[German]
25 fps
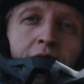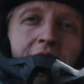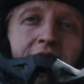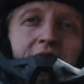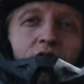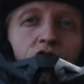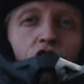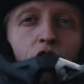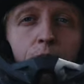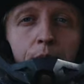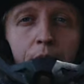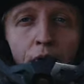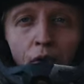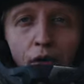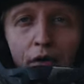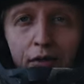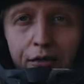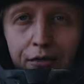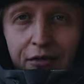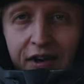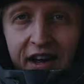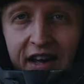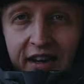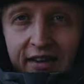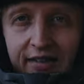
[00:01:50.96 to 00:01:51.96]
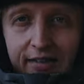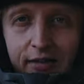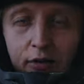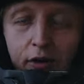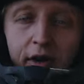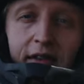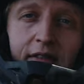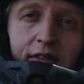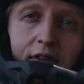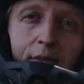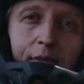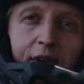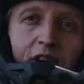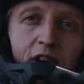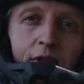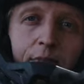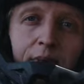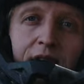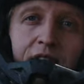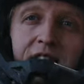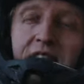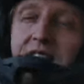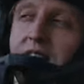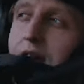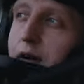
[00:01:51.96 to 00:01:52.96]
einen Sprung fährst. Du hast zum
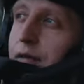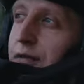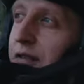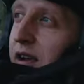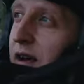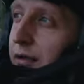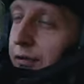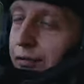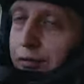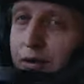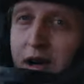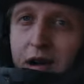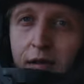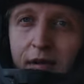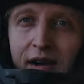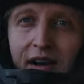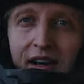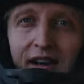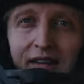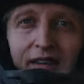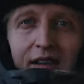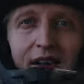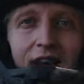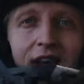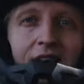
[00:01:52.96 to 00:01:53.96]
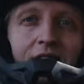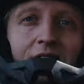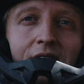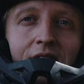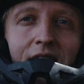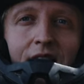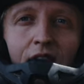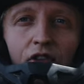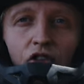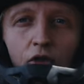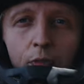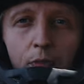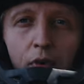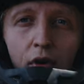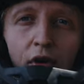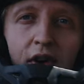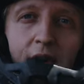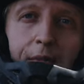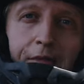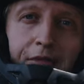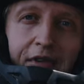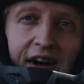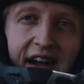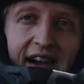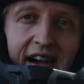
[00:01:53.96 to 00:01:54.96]
Beispiel hier auf der Freeride den Sprung
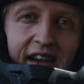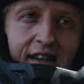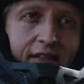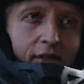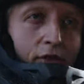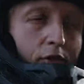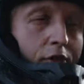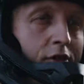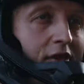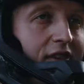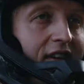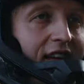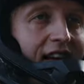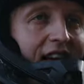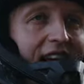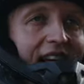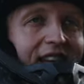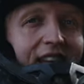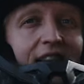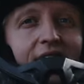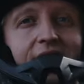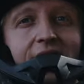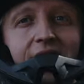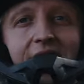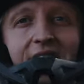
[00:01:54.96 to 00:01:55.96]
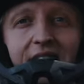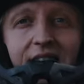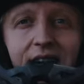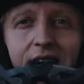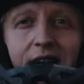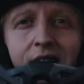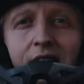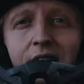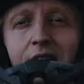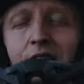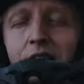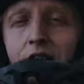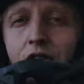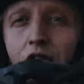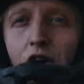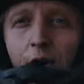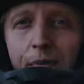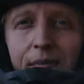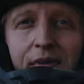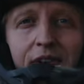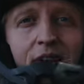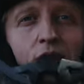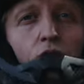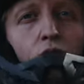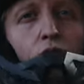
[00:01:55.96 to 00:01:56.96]
im Wald und direkt danach
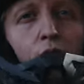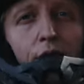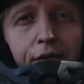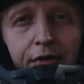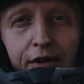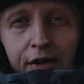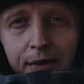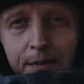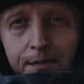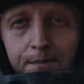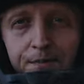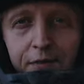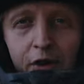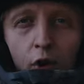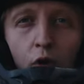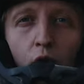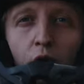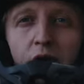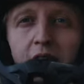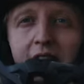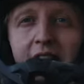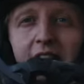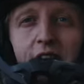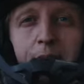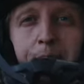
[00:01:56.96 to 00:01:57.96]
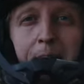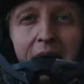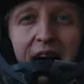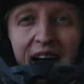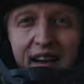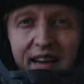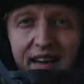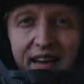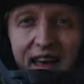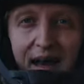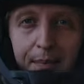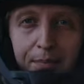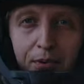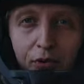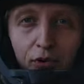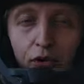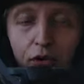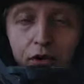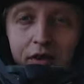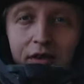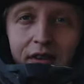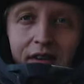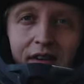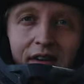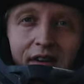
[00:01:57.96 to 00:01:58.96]
kommt eine Kurve oder das Bachgap
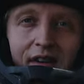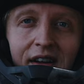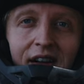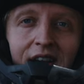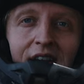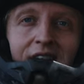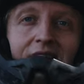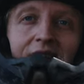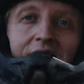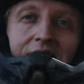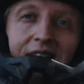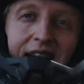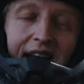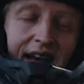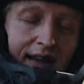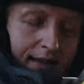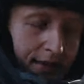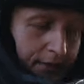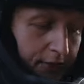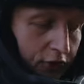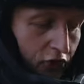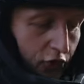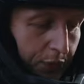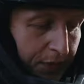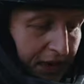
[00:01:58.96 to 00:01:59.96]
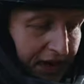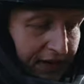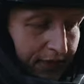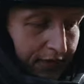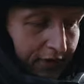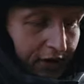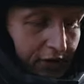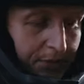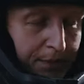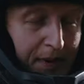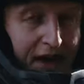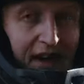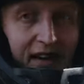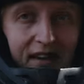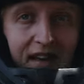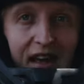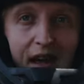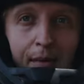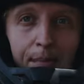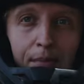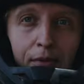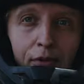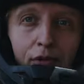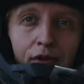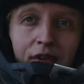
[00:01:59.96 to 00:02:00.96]
unten. Da springst du das
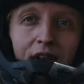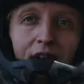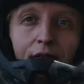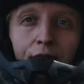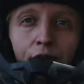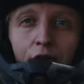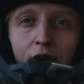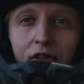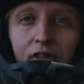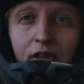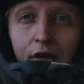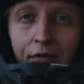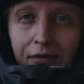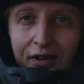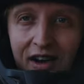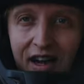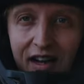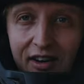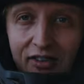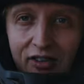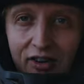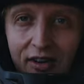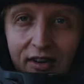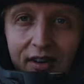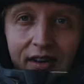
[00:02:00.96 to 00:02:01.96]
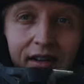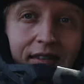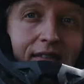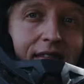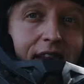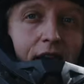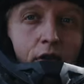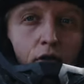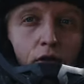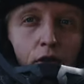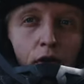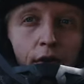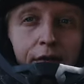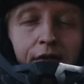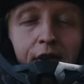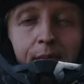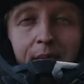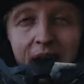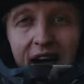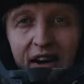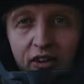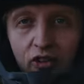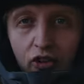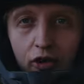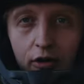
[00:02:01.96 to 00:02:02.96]
Bachgap und das wirklich Gefährliche ist die Kurve im
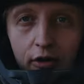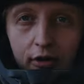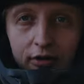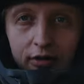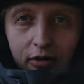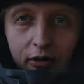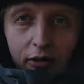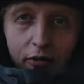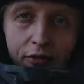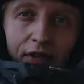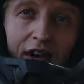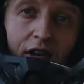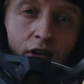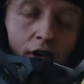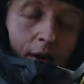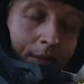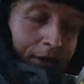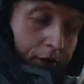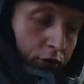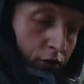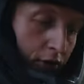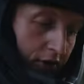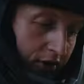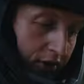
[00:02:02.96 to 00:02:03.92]
Anschluss. Und wenn du aber nur